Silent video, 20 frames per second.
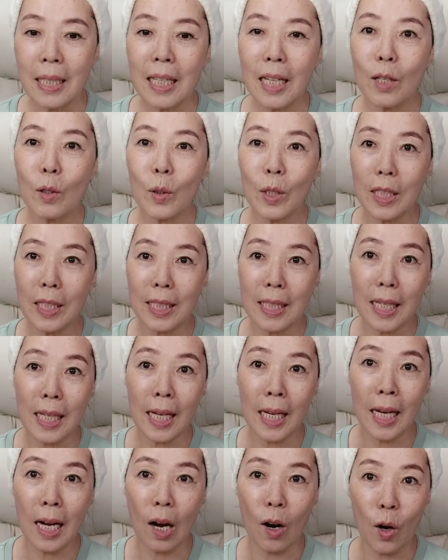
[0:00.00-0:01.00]
그리고
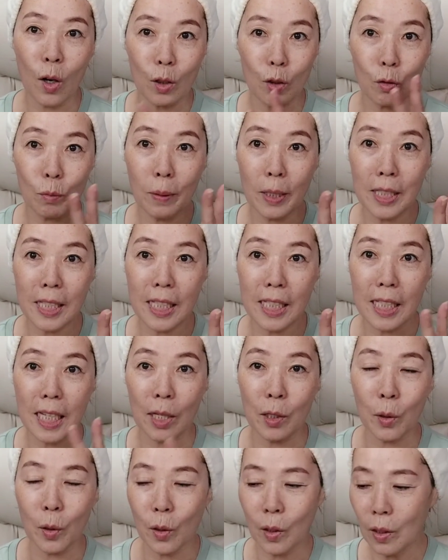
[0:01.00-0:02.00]
이제 어, 두 번째
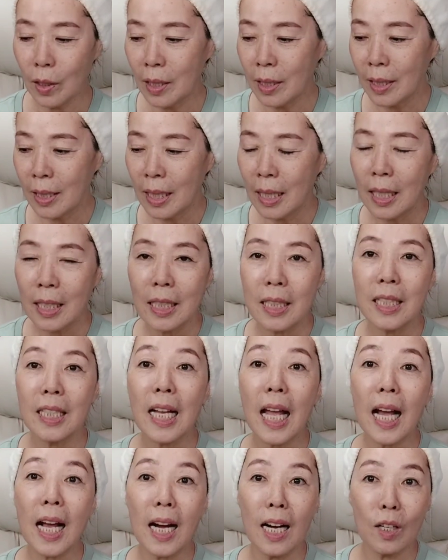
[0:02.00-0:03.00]
재료,
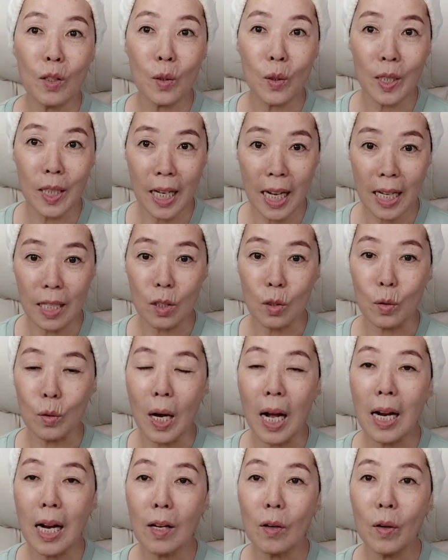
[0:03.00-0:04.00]
들깨가루를
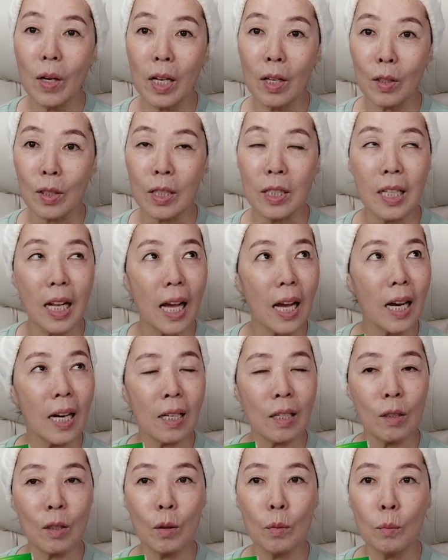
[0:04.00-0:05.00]
가지고 할 거예요.
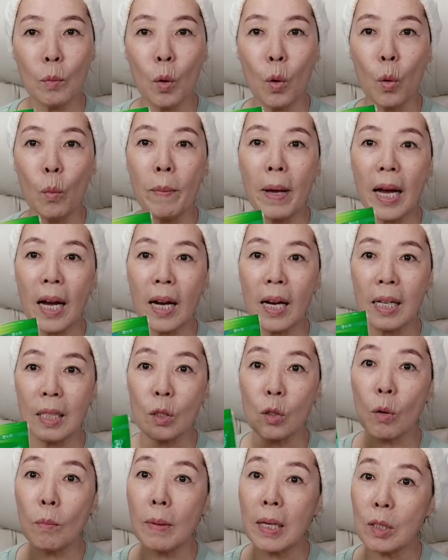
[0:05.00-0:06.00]
들깨가루는 뭐 오메가가
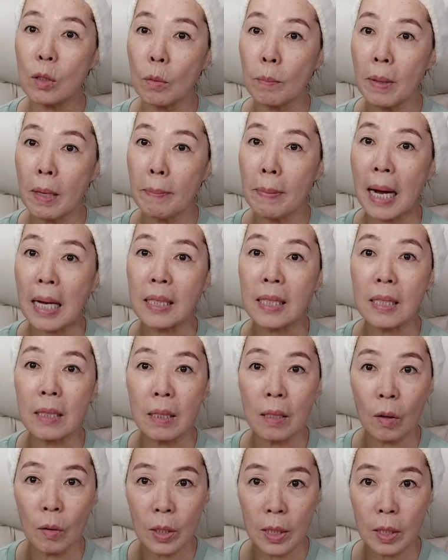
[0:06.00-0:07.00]
정말 정말 많이
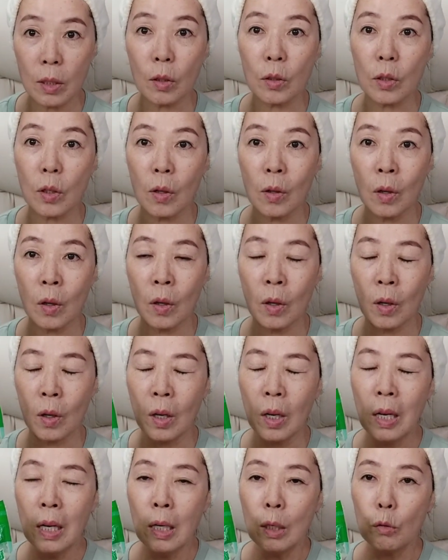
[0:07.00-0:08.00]
들어있어서
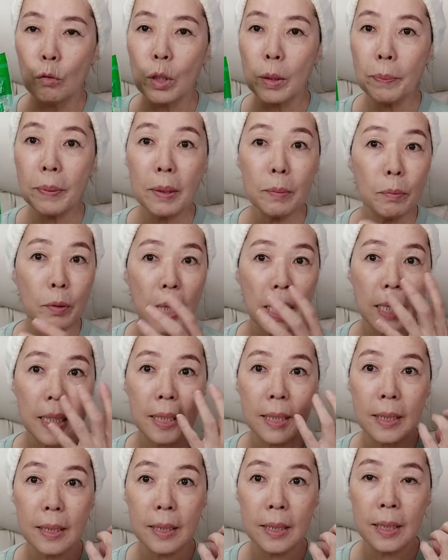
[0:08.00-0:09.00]
우리 피부에
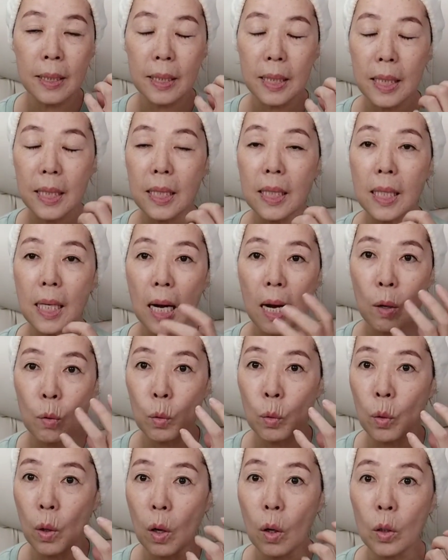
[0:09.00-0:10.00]
있는
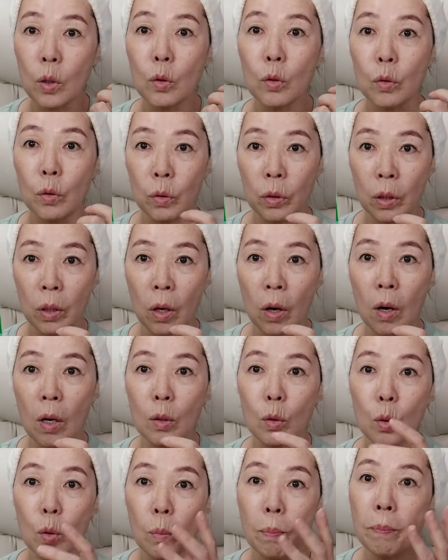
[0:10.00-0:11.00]
칙칙하고 어두운
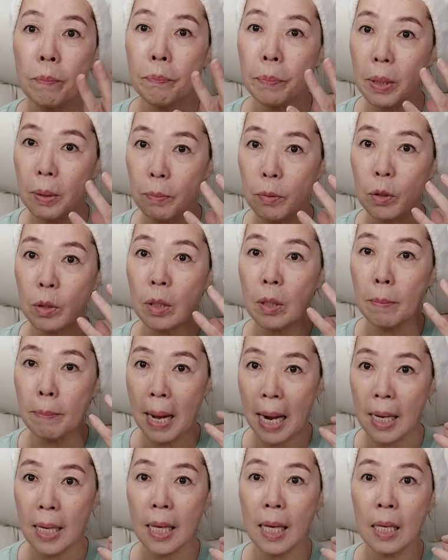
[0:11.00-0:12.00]
걸 좀 피부를
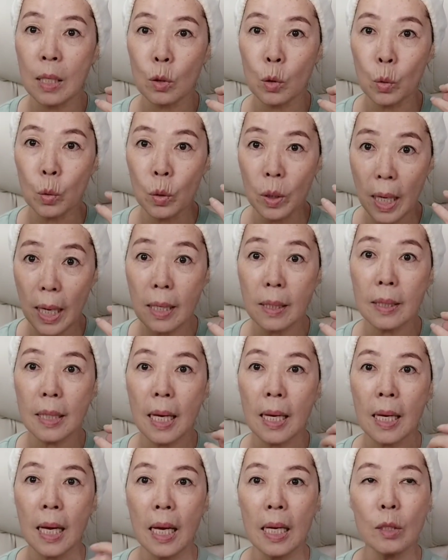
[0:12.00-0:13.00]
맑게 해주고
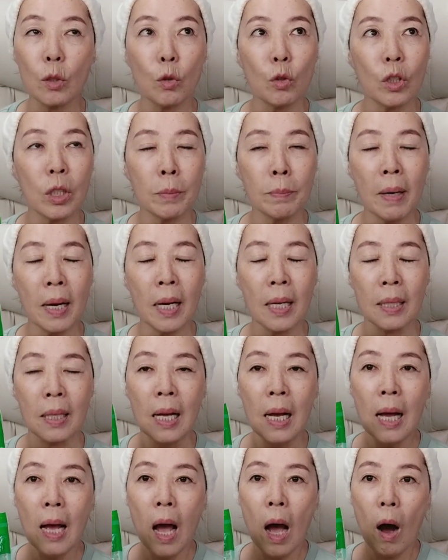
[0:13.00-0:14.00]
깨끗하게 해주지만,
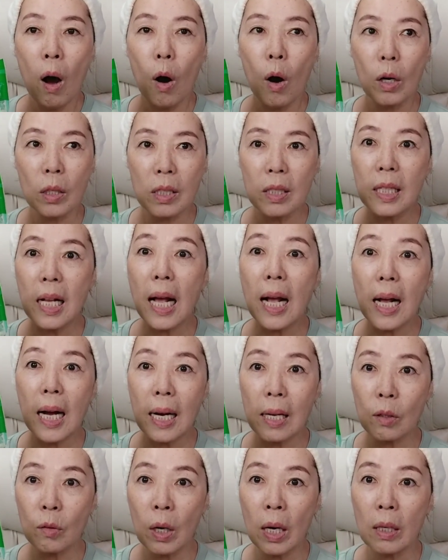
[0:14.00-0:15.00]
어,
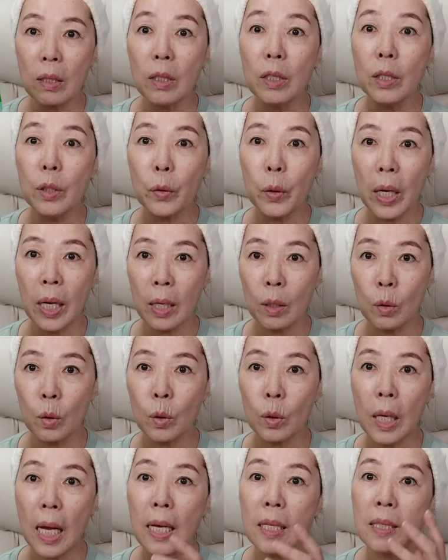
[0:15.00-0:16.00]
들깨가루가
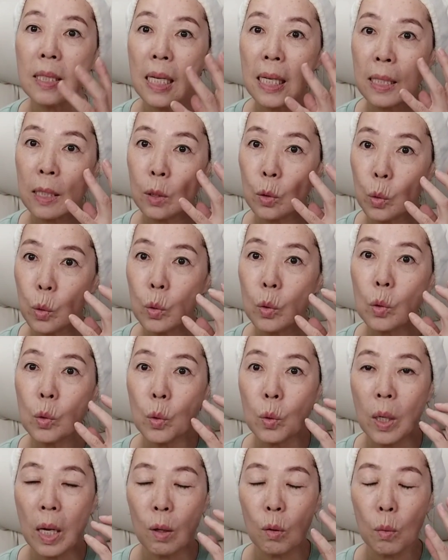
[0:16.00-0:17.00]
의외로 굉장히
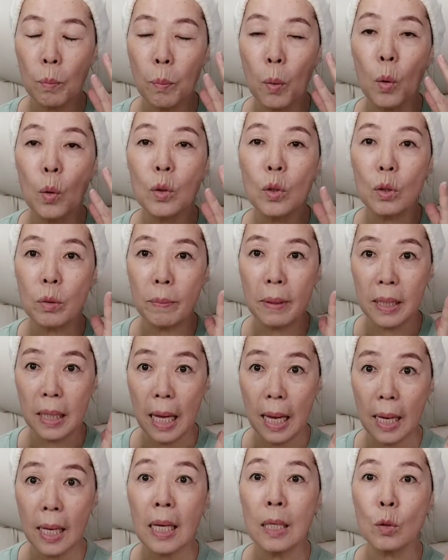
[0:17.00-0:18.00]
쫀쫀하고 보습에
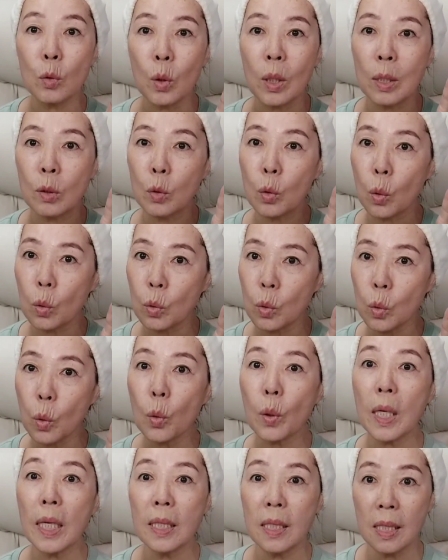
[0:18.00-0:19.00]
되게 좋아요.
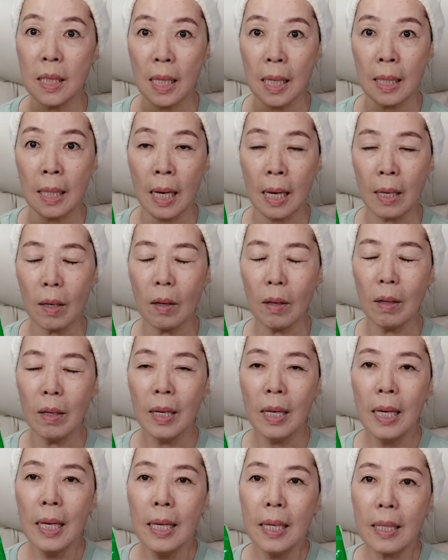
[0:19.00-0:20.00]
촉촉해지잖아요.
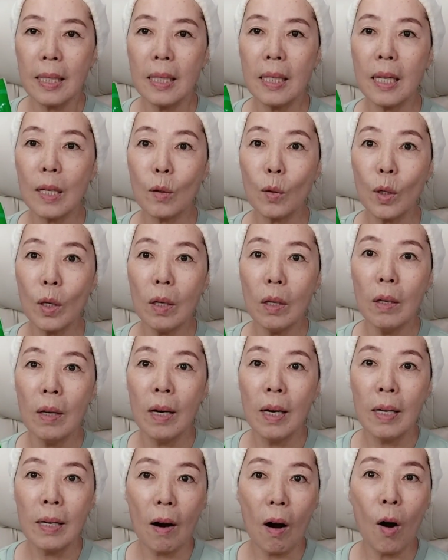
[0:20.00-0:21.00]
그리고
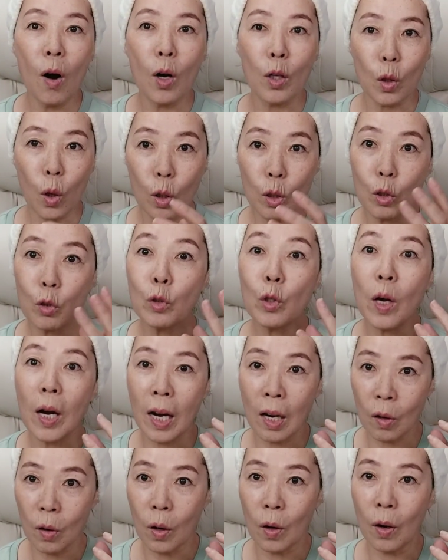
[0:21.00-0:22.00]
어, 더
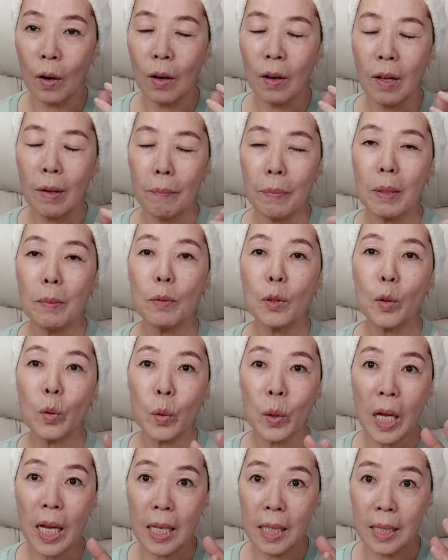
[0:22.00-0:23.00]
중요한 거, 피부
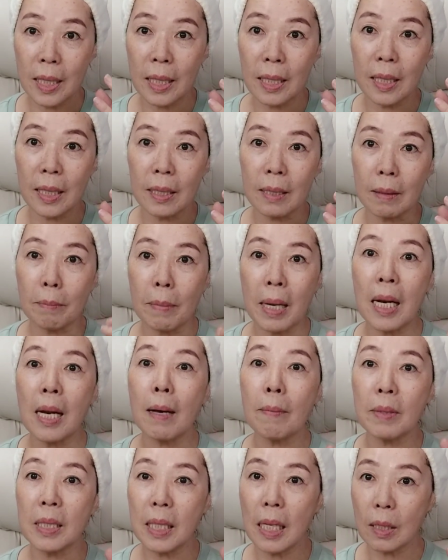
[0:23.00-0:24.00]
속에 있는
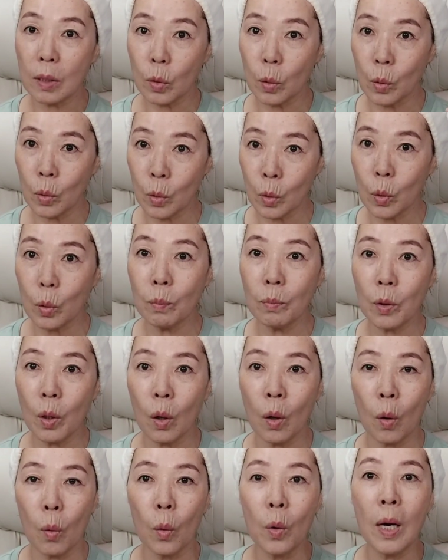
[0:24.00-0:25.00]
멜라닌 색소를 좀
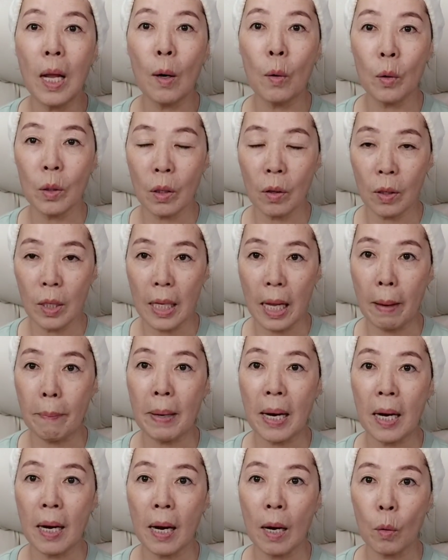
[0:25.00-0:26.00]
더 올라오는 걸
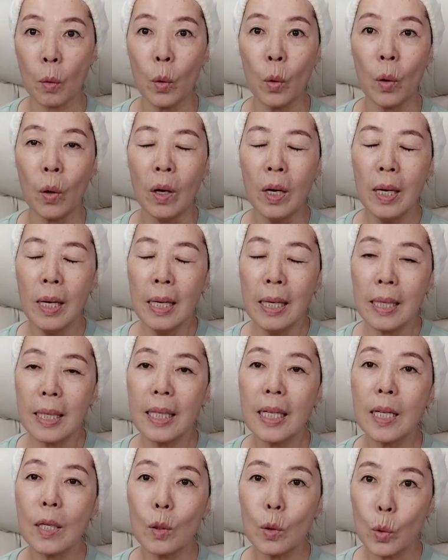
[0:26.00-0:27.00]
예방하고,
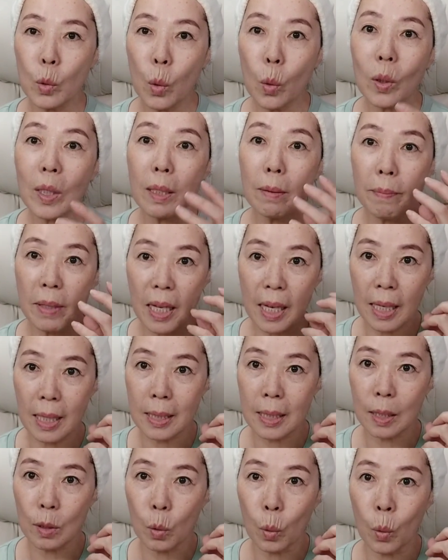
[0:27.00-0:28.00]
그리고
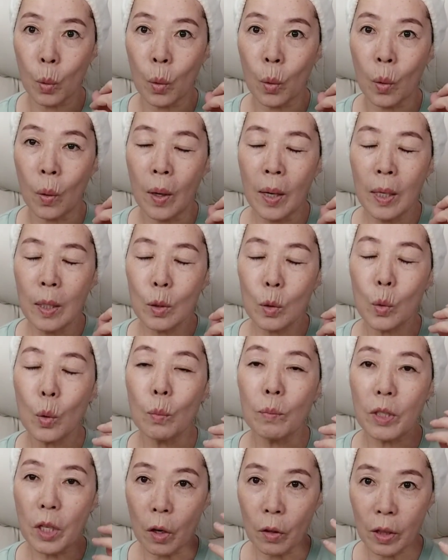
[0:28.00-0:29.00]
속기미까지도
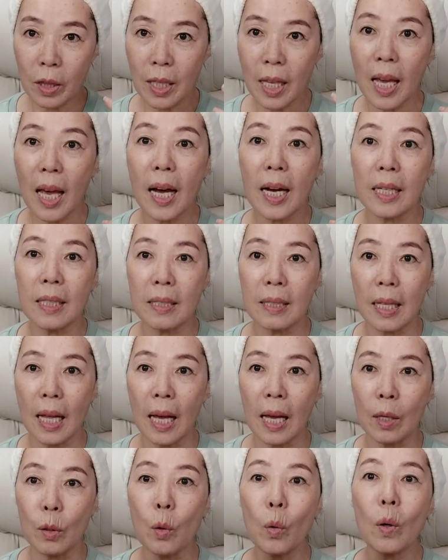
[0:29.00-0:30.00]
좀 옅게
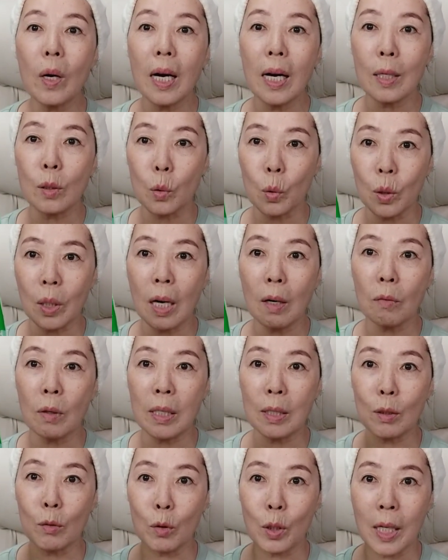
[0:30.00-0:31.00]
하는데 효과가 좋다고
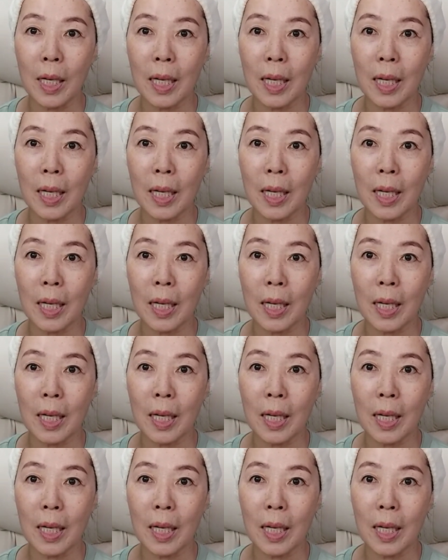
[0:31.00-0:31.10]
해서